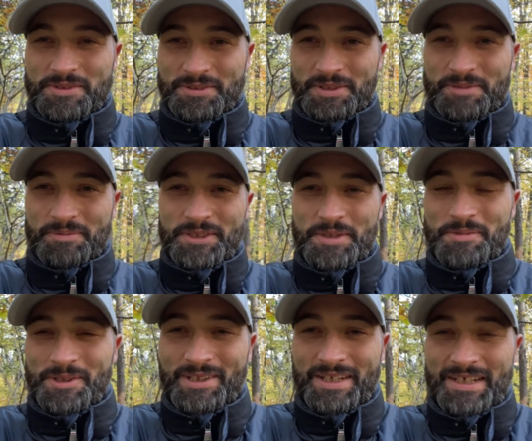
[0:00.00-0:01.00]
którym się
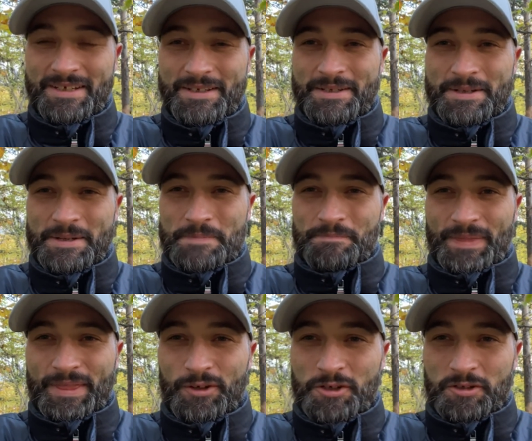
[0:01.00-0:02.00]
modlę,
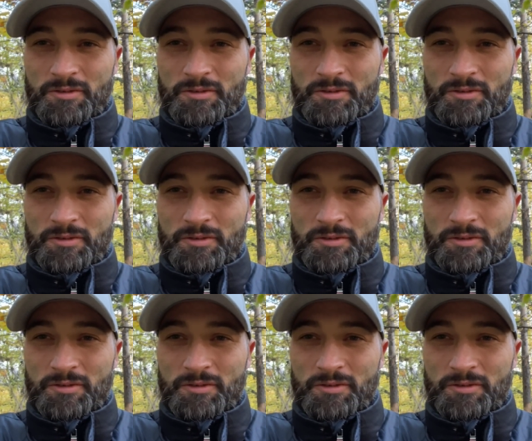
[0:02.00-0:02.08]
to